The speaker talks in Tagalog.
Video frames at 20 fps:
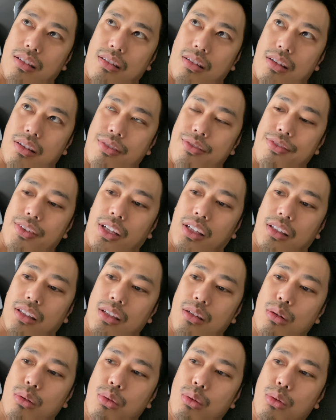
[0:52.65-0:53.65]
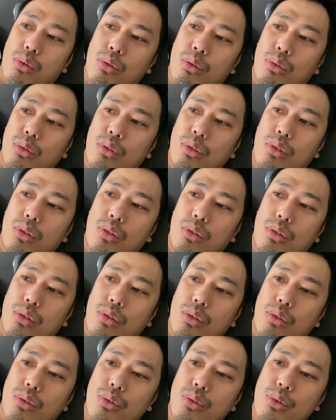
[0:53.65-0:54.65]
I felt the whole
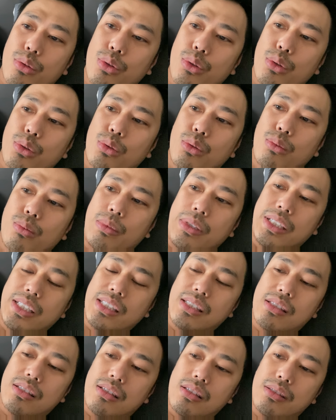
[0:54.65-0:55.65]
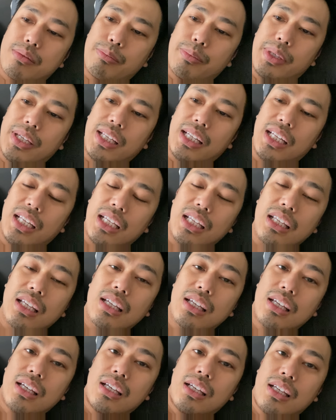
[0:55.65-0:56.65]
room is spinning.
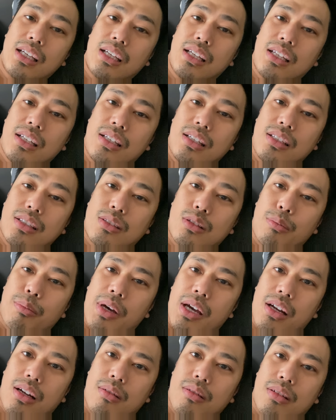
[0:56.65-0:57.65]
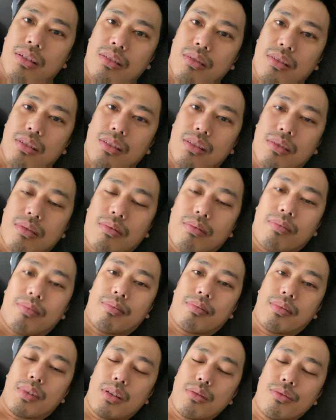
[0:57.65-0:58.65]
So parang
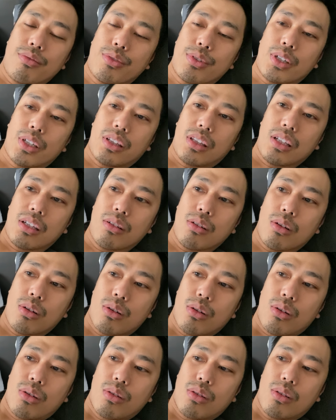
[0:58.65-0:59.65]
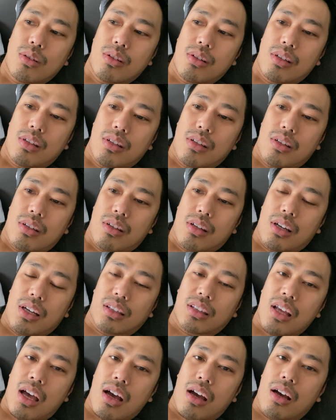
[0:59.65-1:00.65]
may vertigo
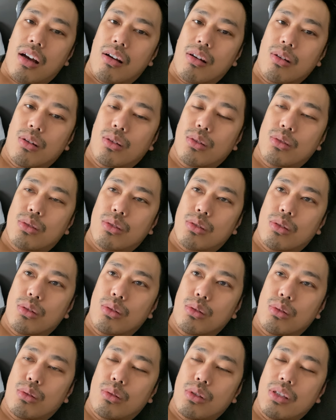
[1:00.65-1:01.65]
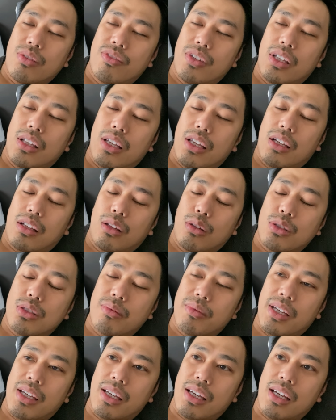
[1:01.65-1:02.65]
attack ako. So even I close
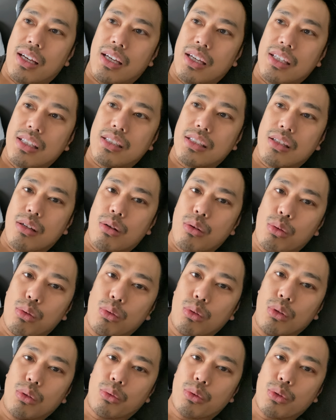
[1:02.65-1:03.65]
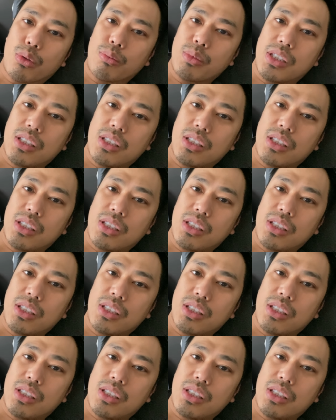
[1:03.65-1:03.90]
my eyes, the whole room